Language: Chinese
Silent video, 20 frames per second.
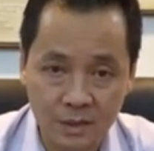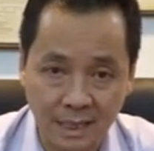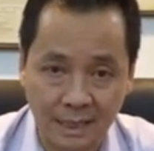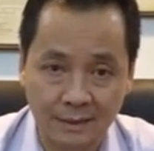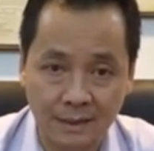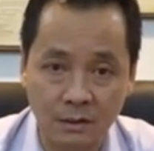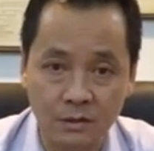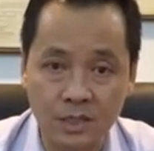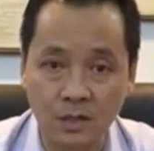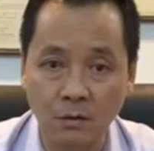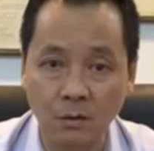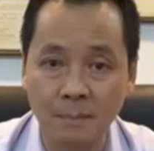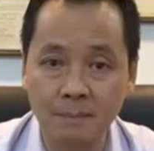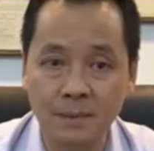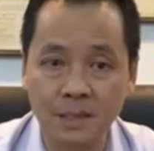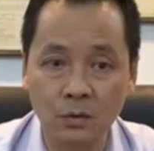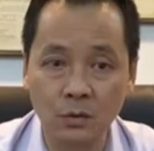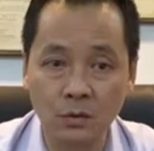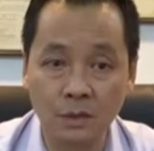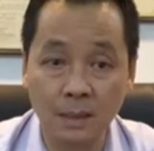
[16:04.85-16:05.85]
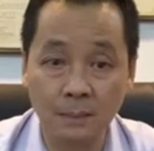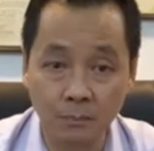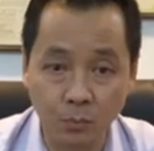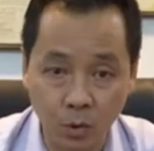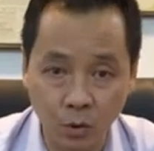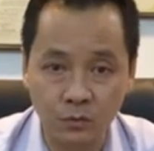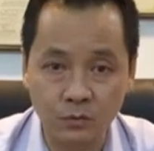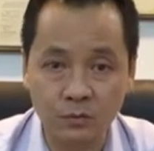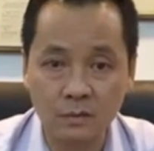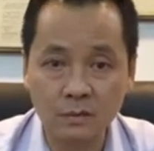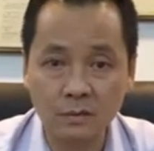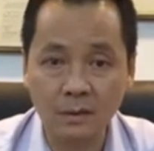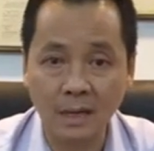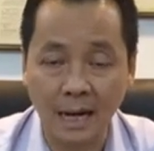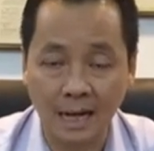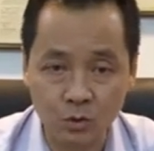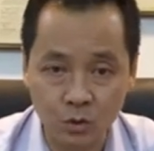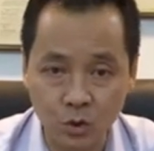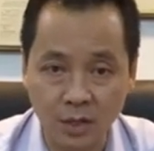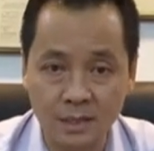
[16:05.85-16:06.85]
杀到新冠病毒的 proof
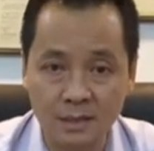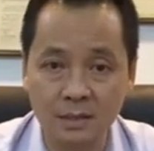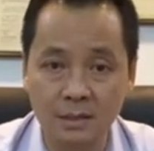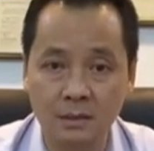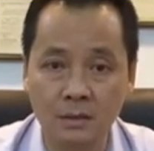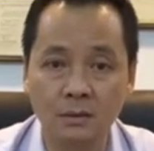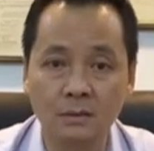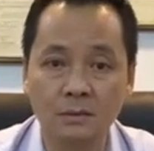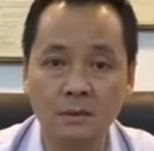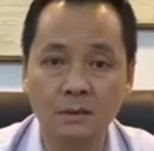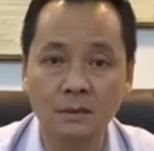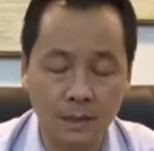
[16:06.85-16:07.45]
安全使用，